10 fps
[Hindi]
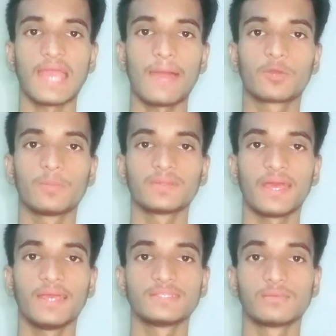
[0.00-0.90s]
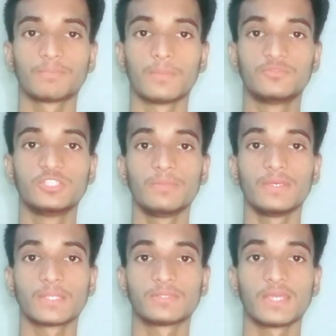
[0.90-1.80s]
क्या आपको पता है पबजी
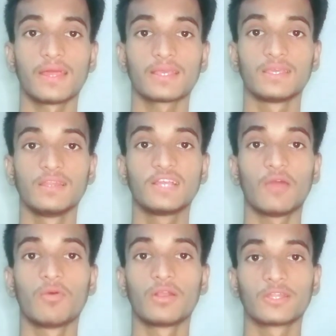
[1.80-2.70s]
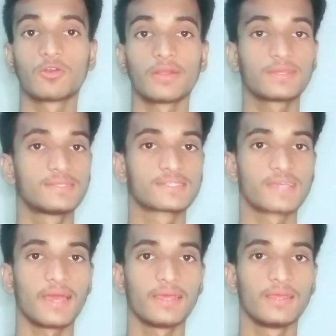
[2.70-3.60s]
में सबसे ज्यादा किल का वर्ल्ड रिकॉर्ड
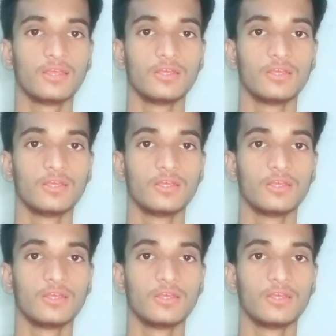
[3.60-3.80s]
किसका है